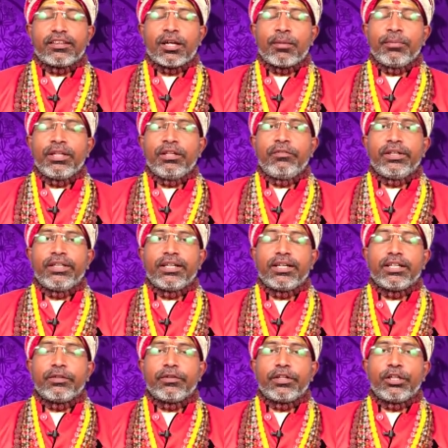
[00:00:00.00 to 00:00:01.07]
தமிழ்
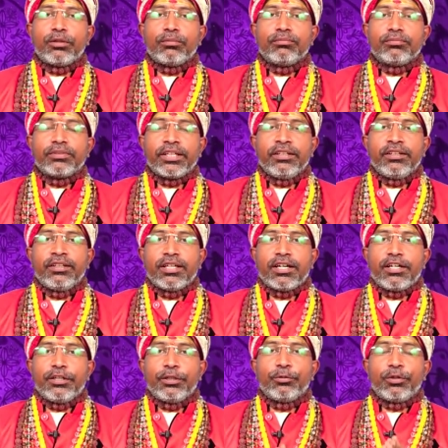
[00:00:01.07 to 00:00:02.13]
விகாரி வருடம் இந்த
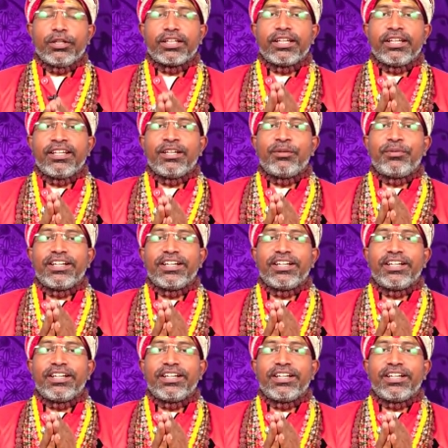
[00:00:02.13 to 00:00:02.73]
ஆண்டு உங்களுக்கு என்ன